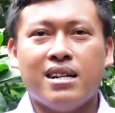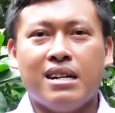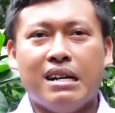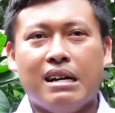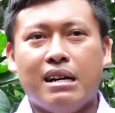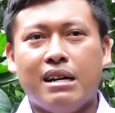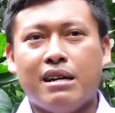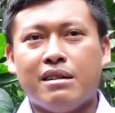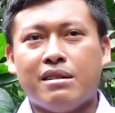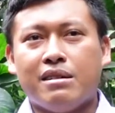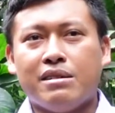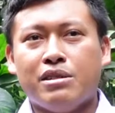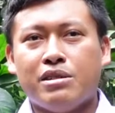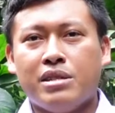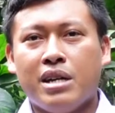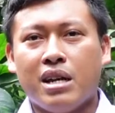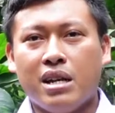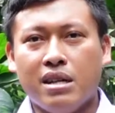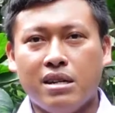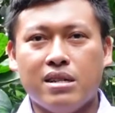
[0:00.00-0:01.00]

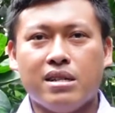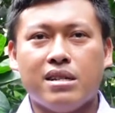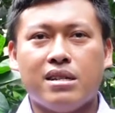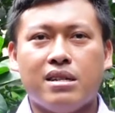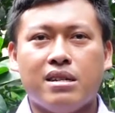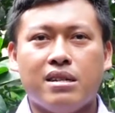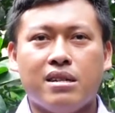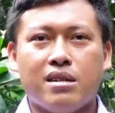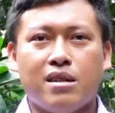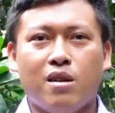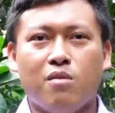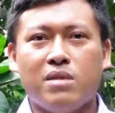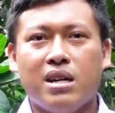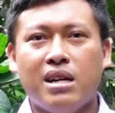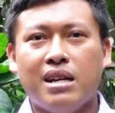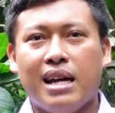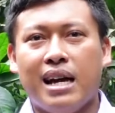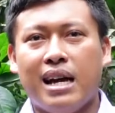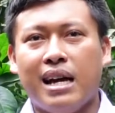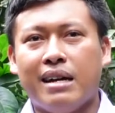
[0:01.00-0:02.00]
uh, chất lượng cũng
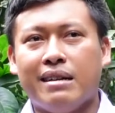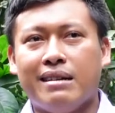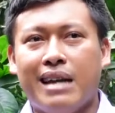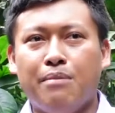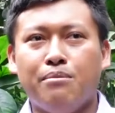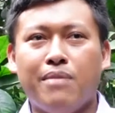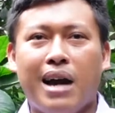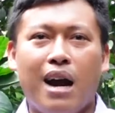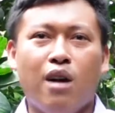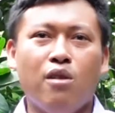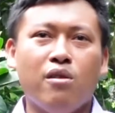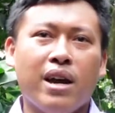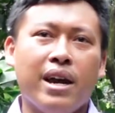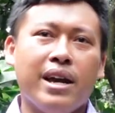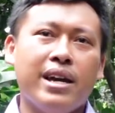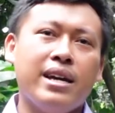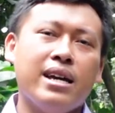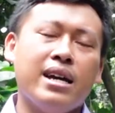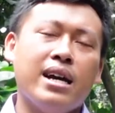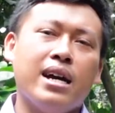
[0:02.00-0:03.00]
như là đảm bảo
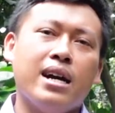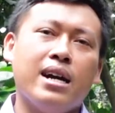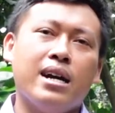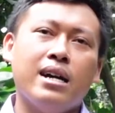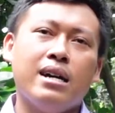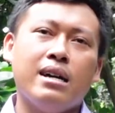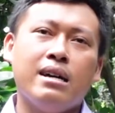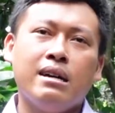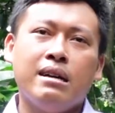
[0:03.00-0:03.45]
cái uh,